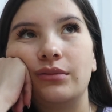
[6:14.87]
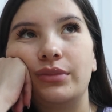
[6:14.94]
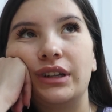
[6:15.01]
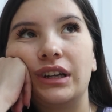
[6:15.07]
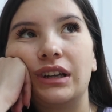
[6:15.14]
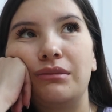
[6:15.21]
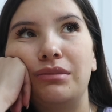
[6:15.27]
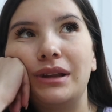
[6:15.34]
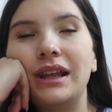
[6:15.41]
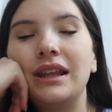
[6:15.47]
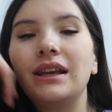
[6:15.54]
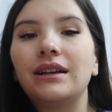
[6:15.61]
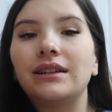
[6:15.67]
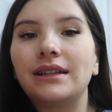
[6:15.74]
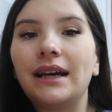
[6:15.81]

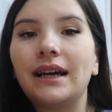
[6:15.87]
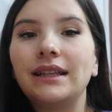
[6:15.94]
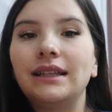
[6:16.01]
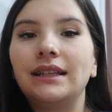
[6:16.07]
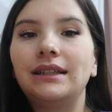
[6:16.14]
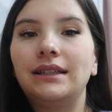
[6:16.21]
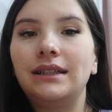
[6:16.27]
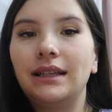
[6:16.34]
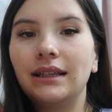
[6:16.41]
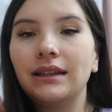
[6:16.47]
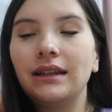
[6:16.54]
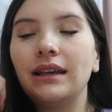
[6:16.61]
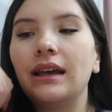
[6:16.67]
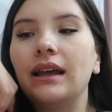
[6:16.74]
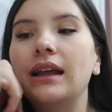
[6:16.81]
прикрепление к задней
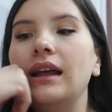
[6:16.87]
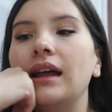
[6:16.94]
стенке,